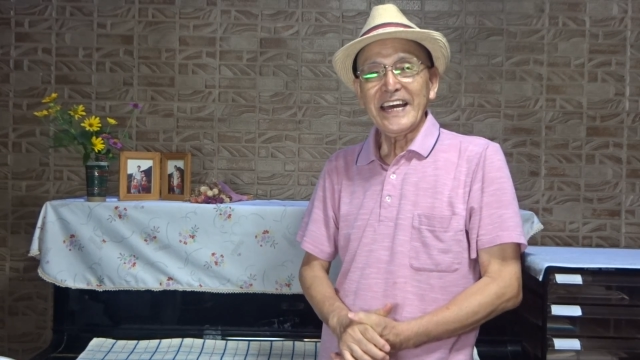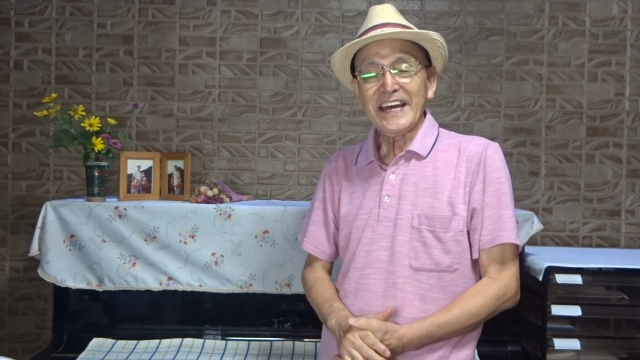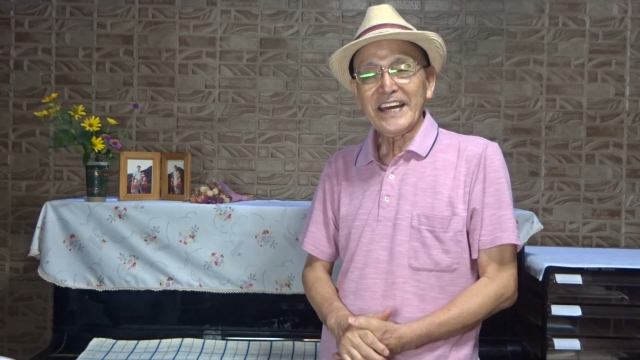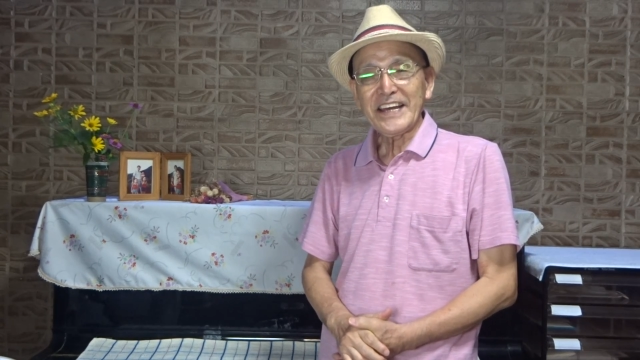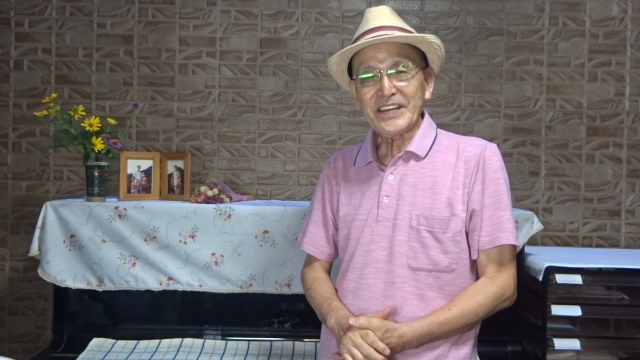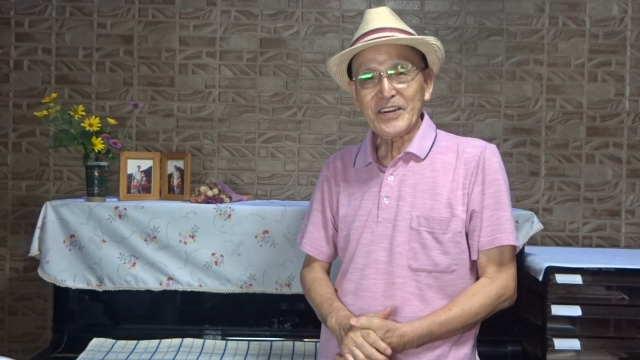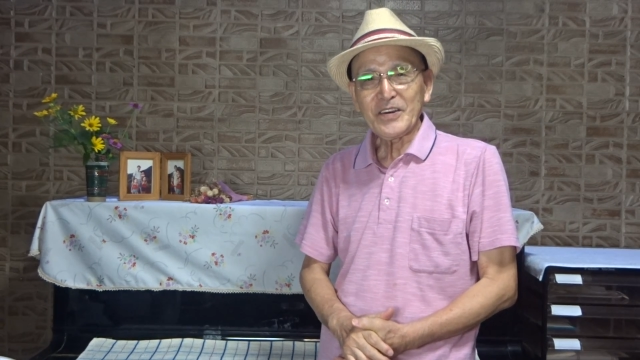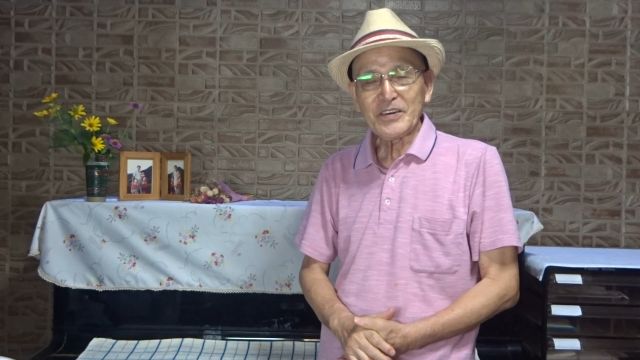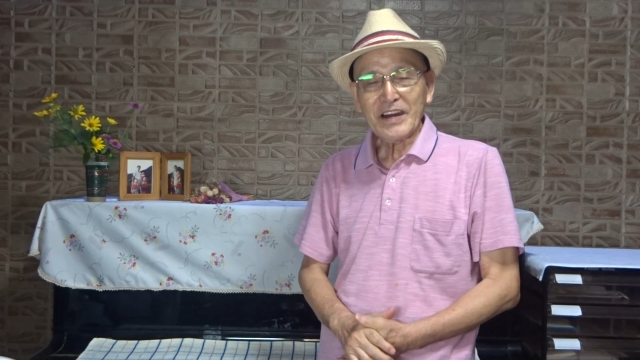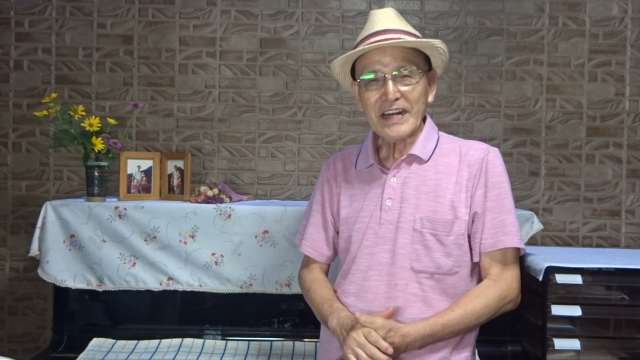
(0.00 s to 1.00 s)
えー、
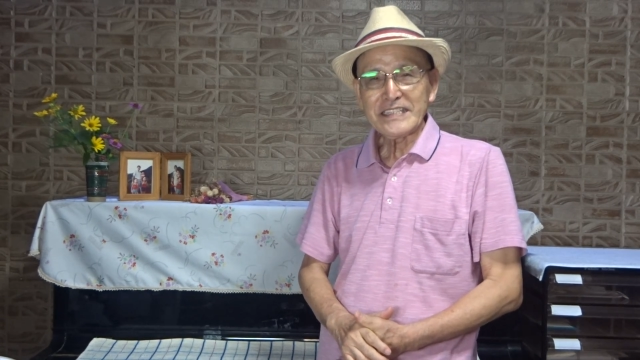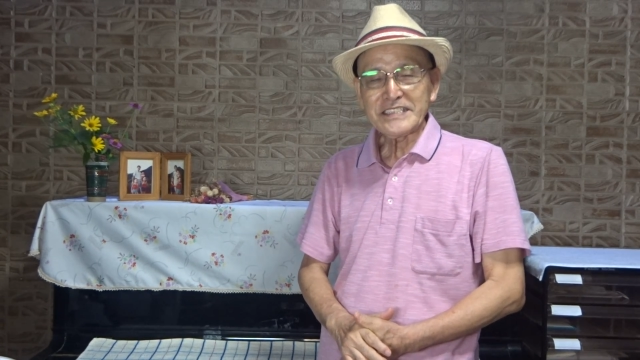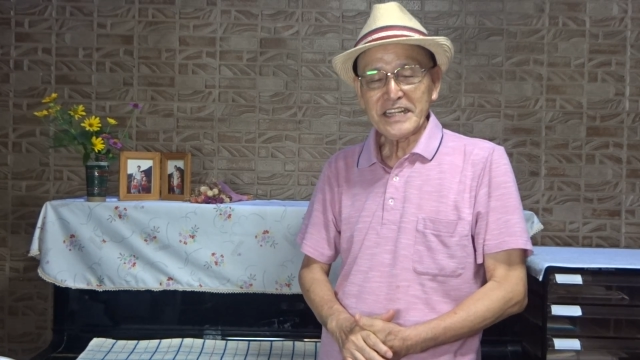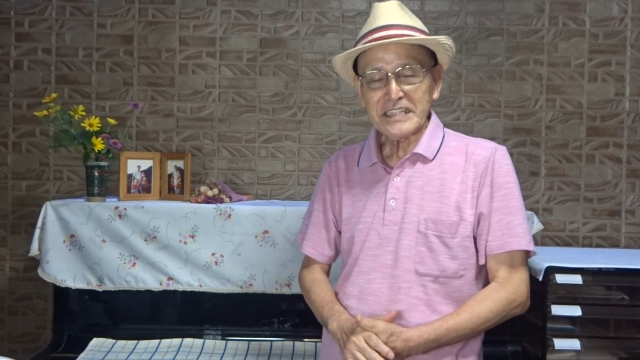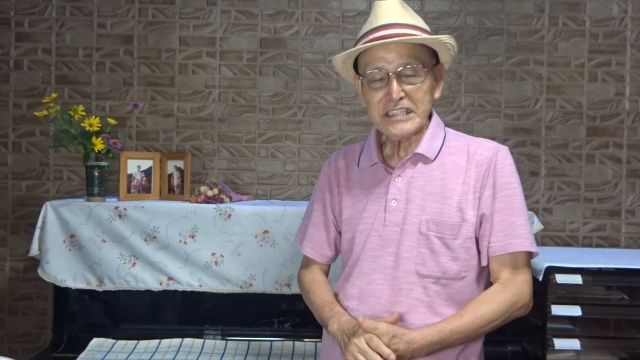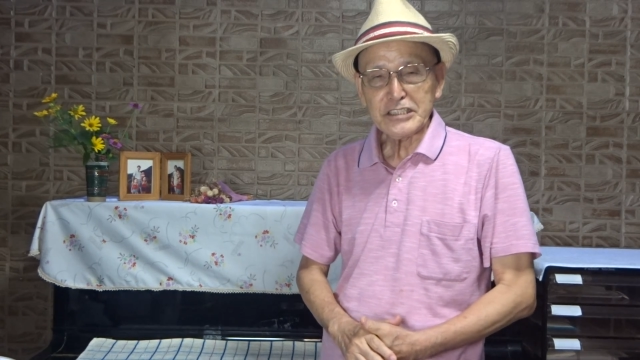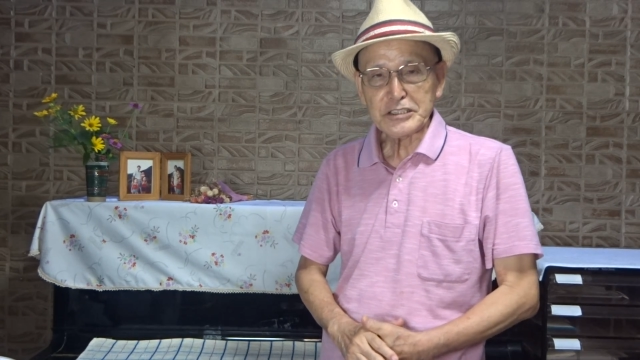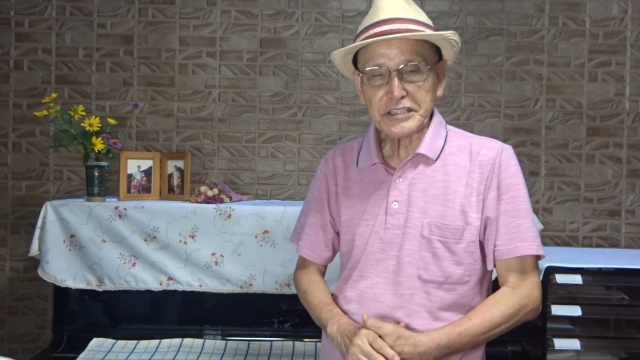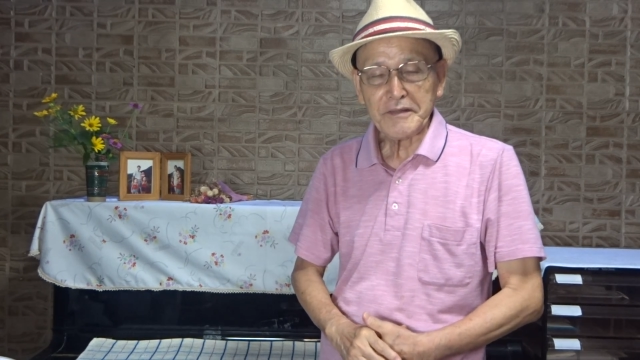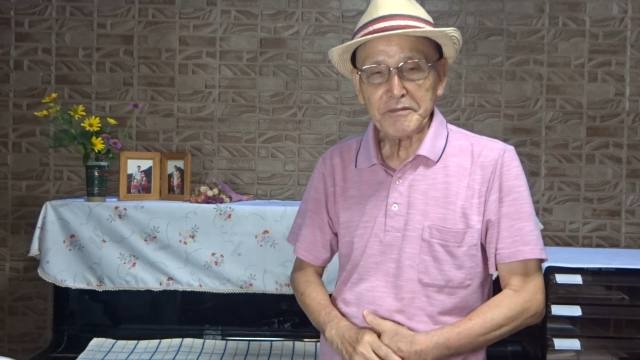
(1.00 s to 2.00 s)
今日は
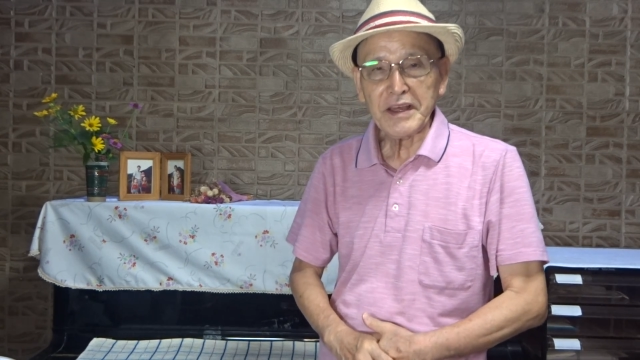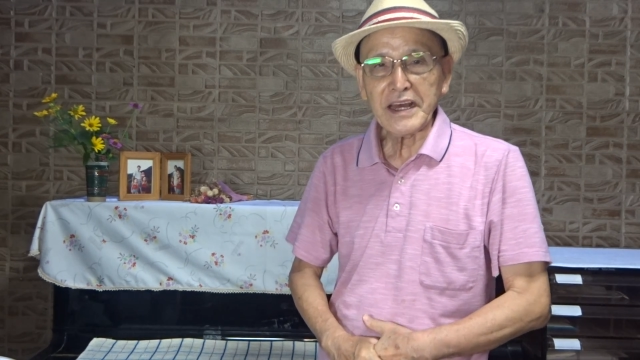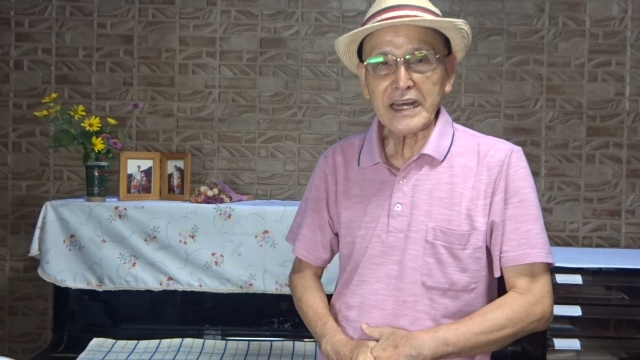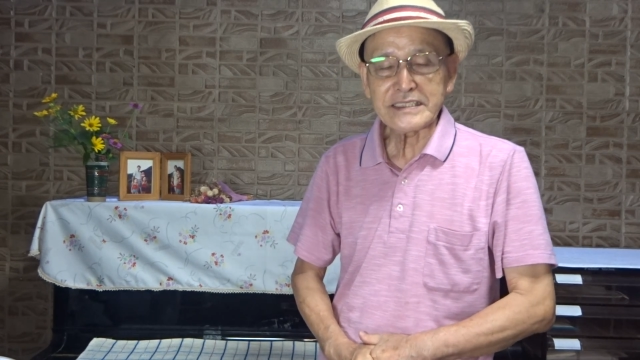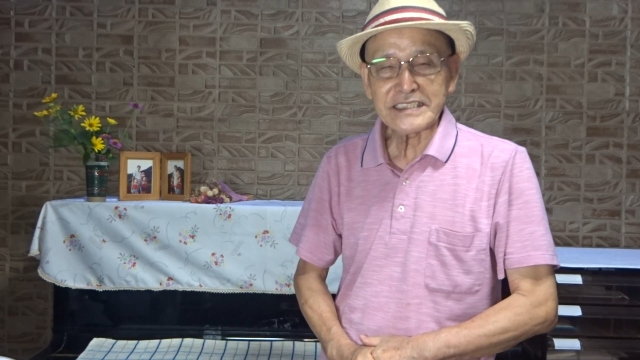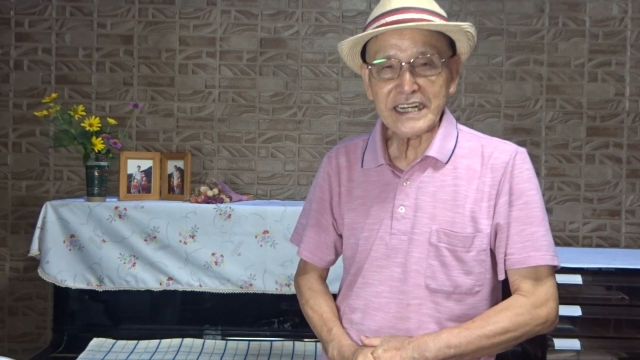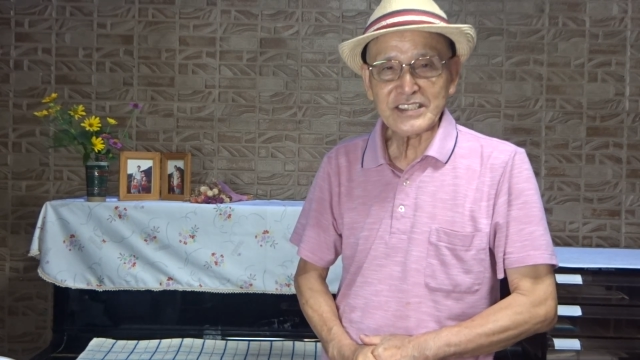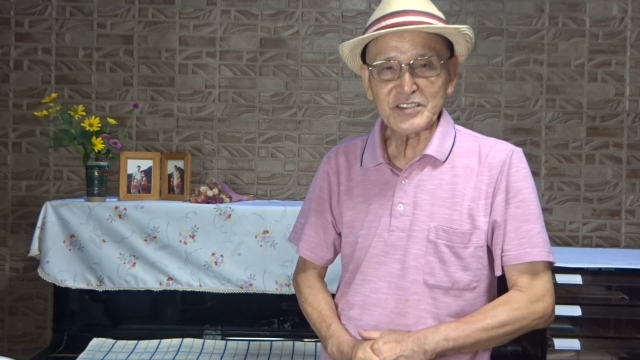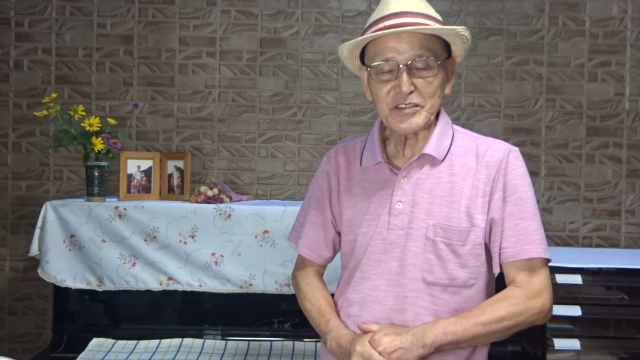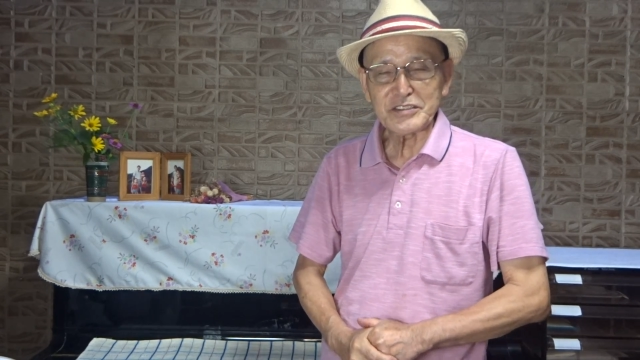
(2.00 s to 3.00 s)
2023年8
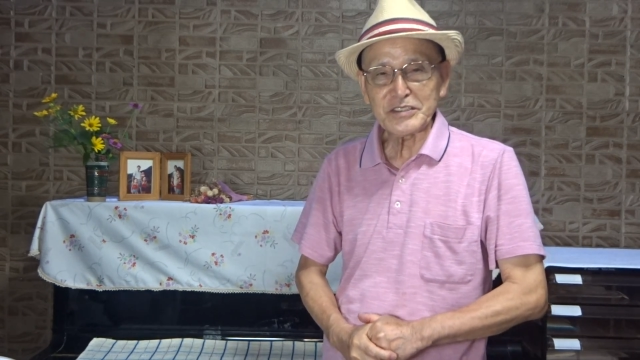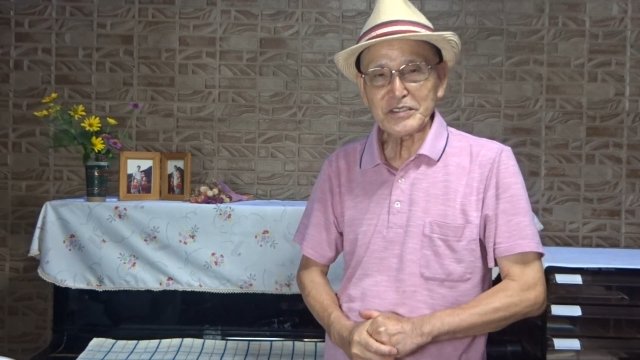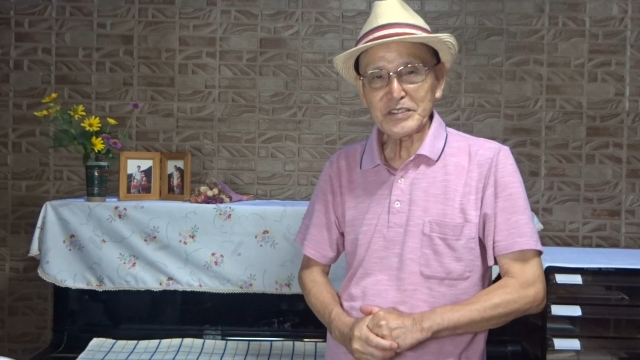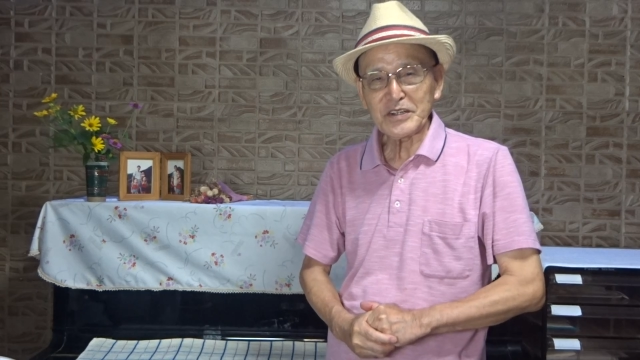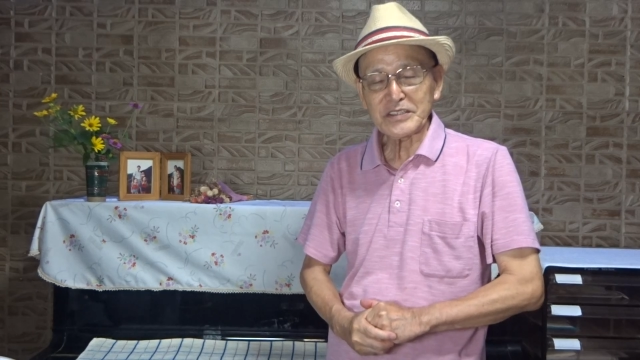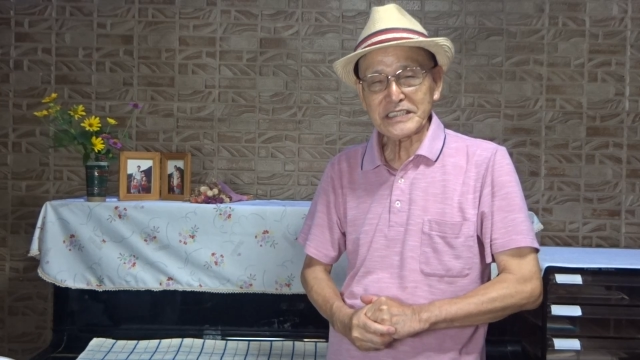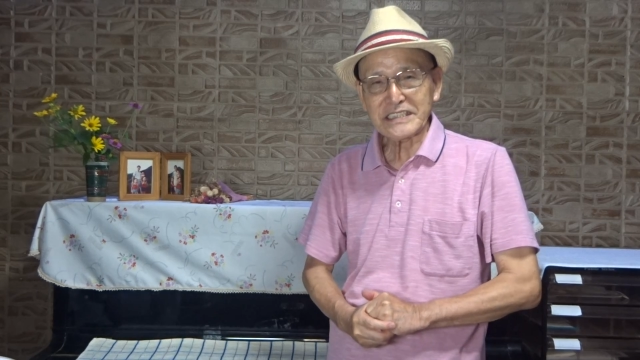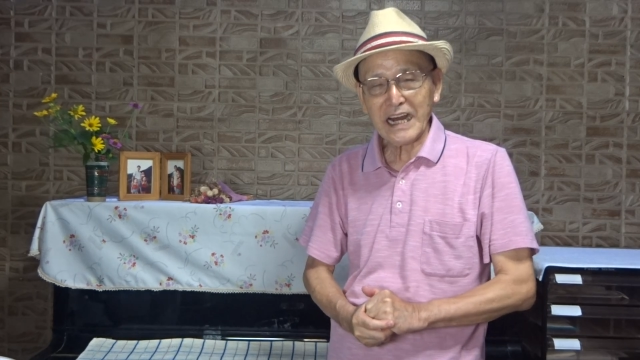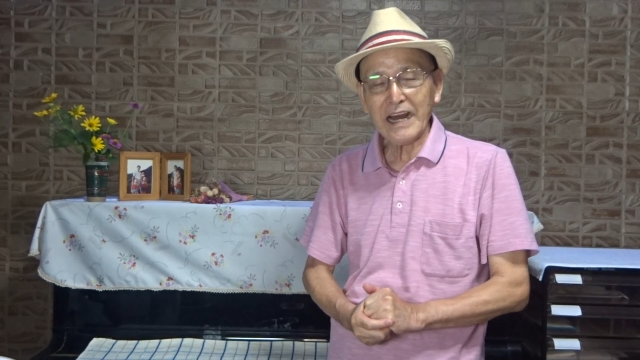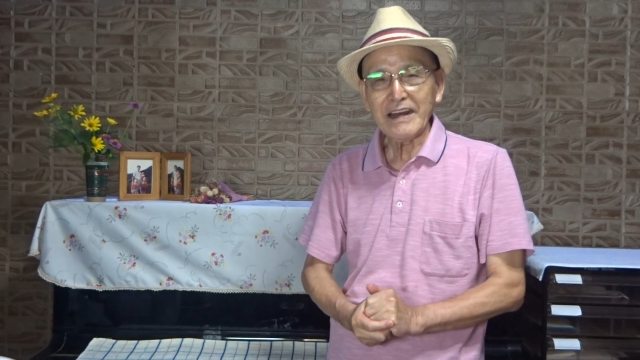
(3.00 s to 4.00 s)
月の14
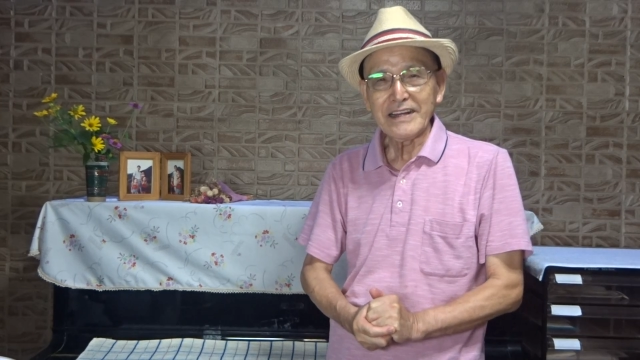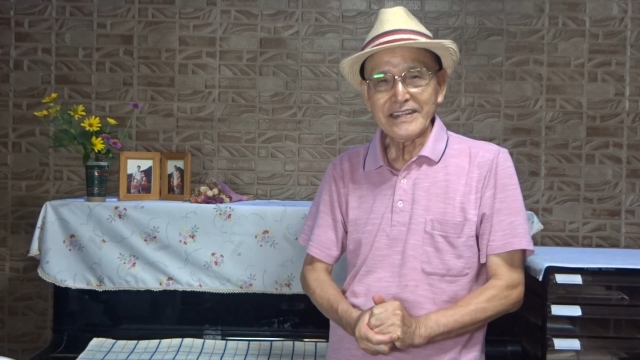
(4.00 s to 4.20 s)
日、